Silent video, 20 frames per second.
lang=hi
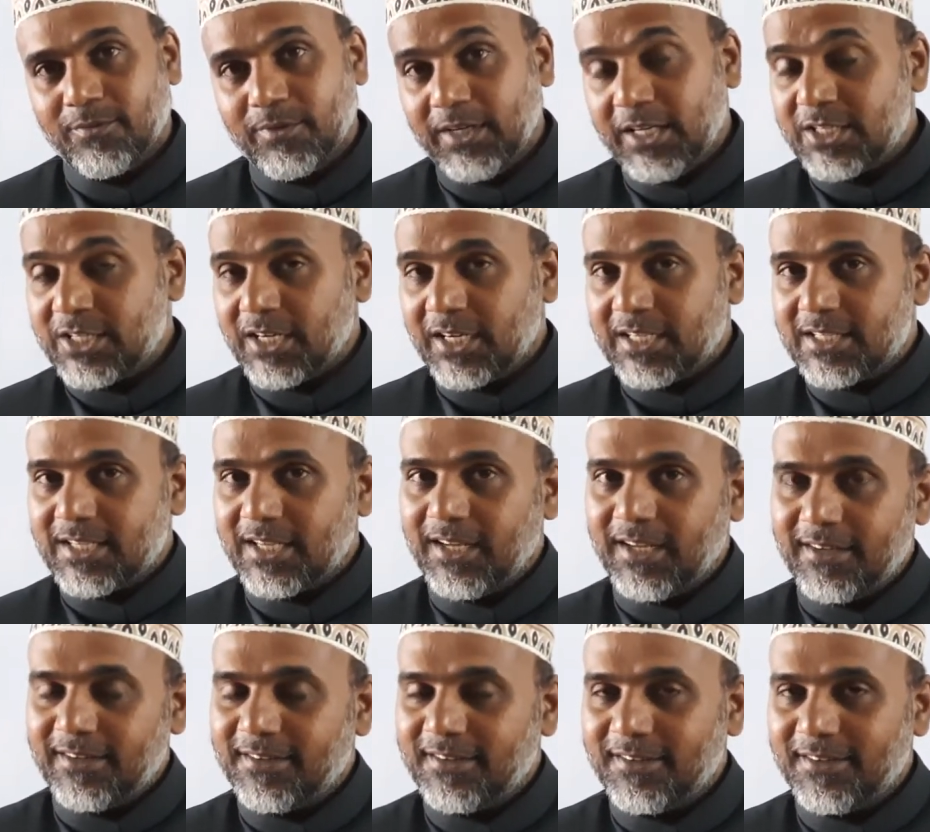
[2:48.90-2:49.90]
नेचर कैसा
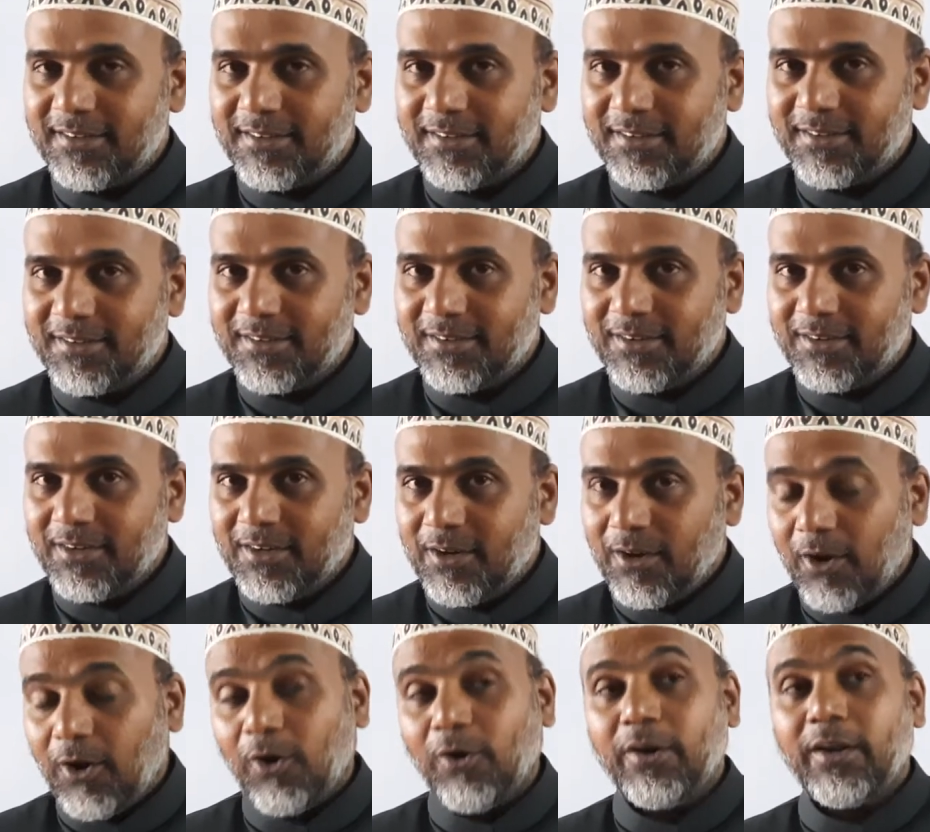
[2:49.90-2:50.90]
है
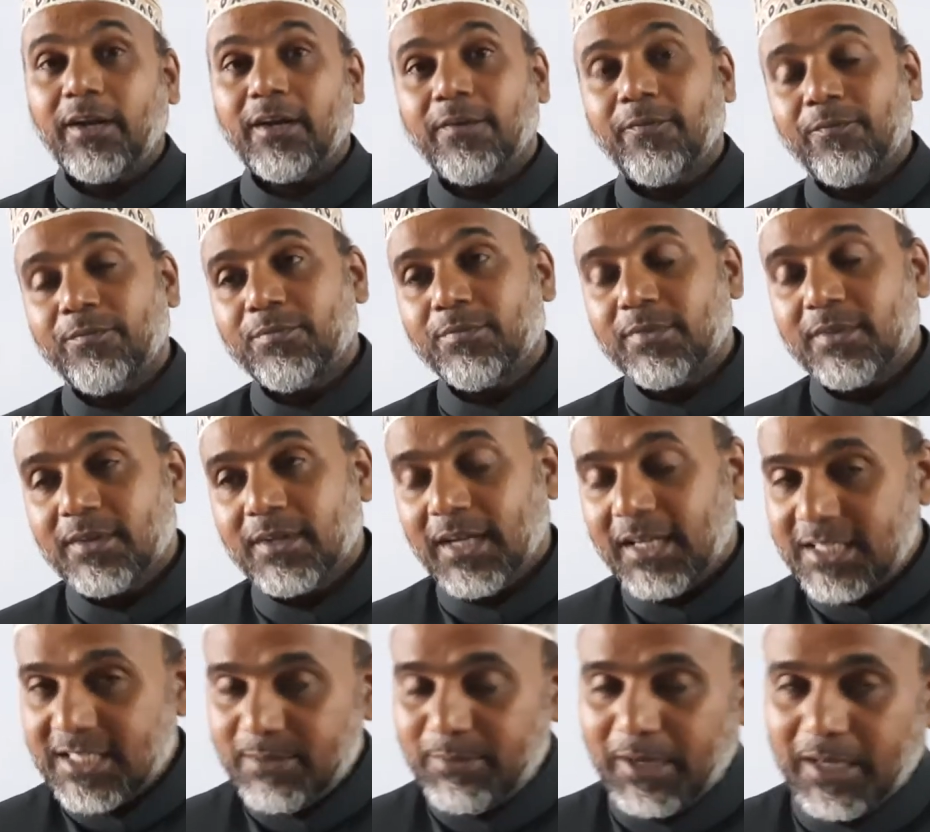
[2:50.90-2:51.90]
और एक
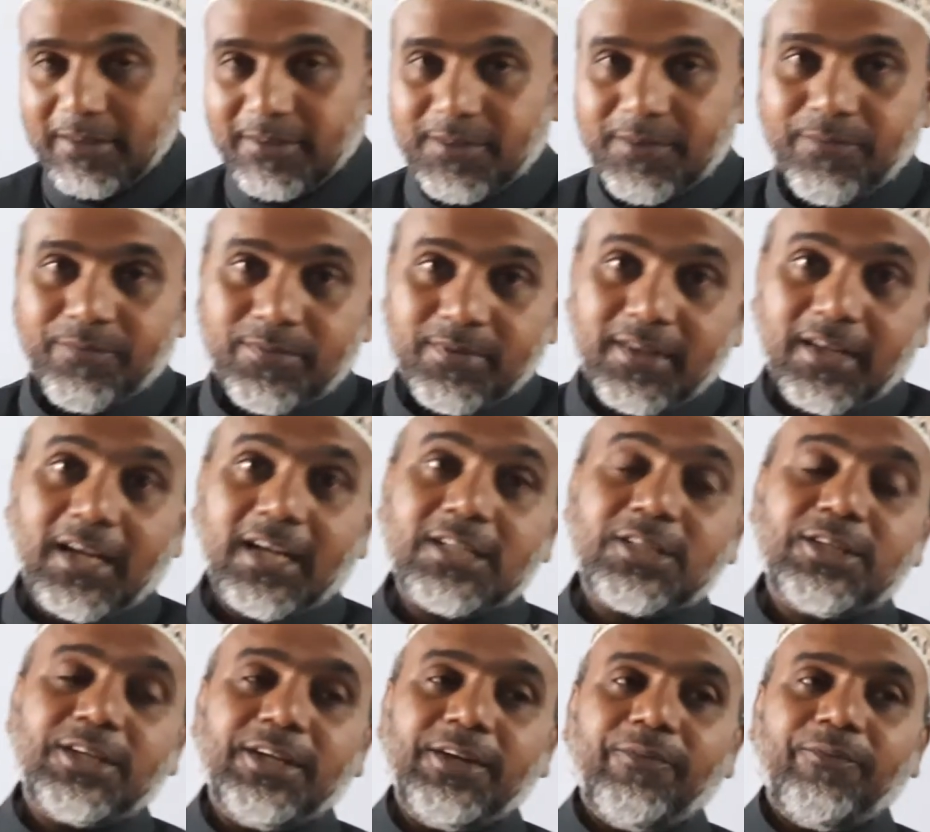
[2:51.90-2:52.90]
अच्छी बात
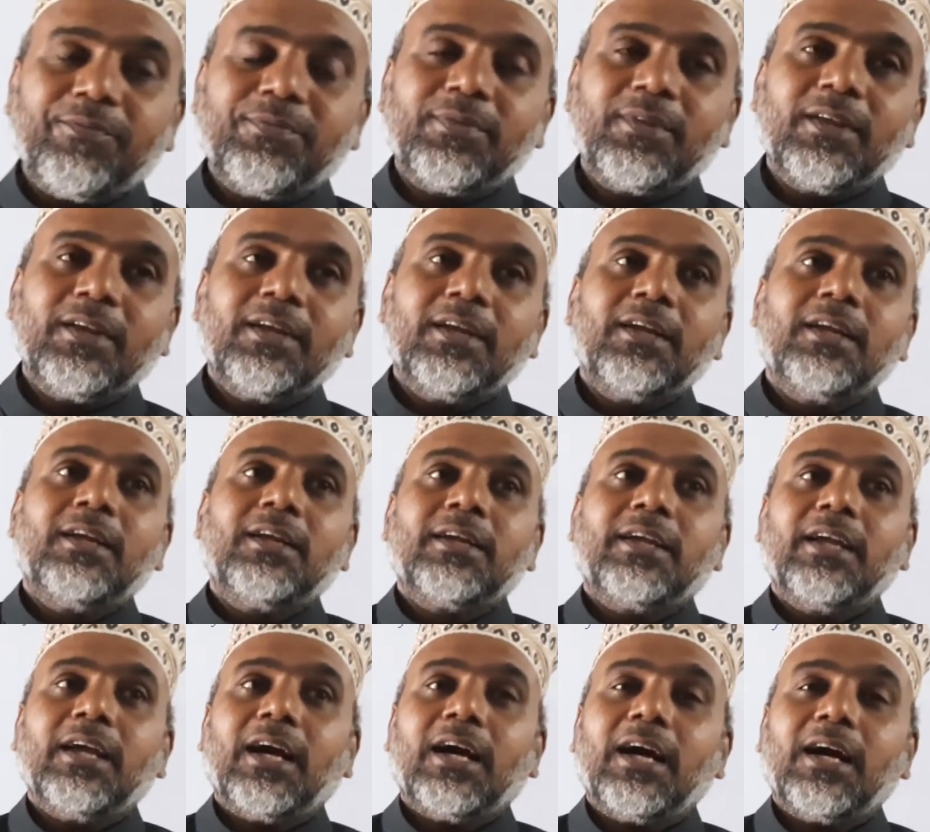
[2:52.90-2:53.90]
आज की
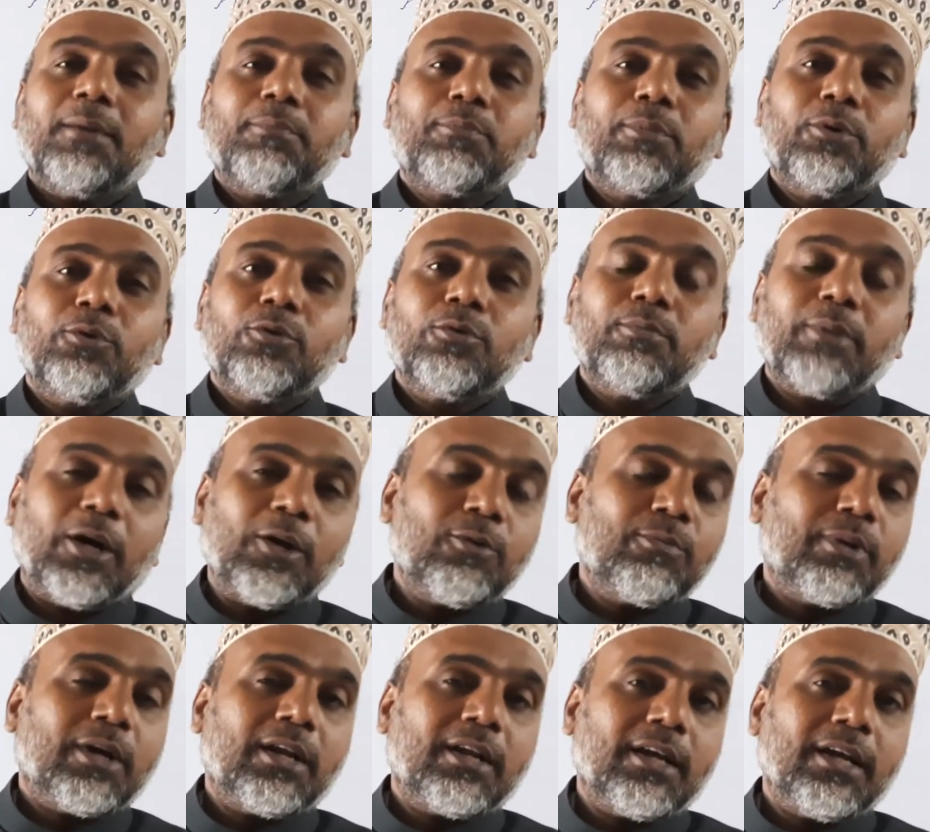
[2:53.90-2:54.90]
कि आपको
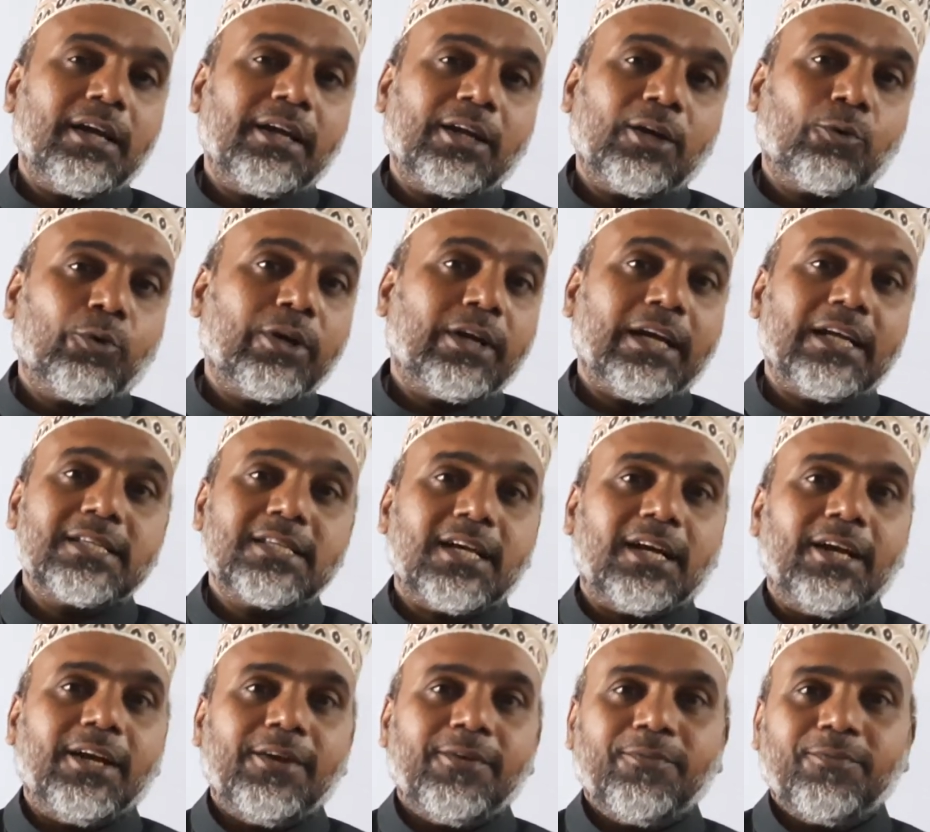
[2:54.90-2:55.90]
मालूम करना है कि कोई कैसा
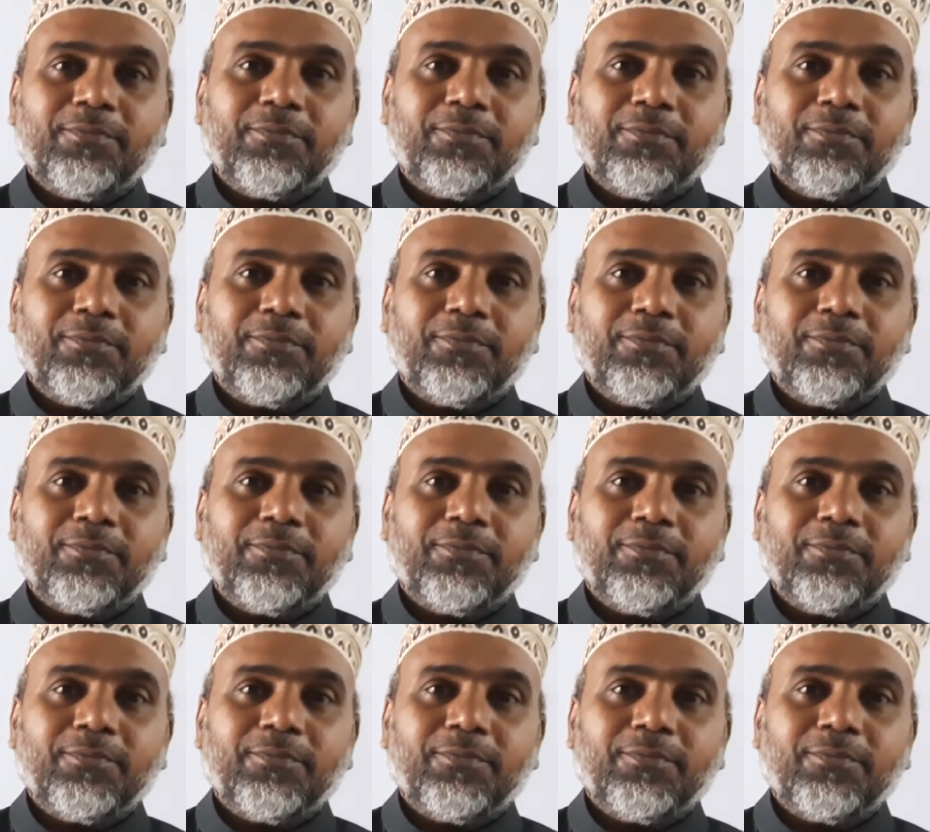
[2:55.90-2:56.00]
है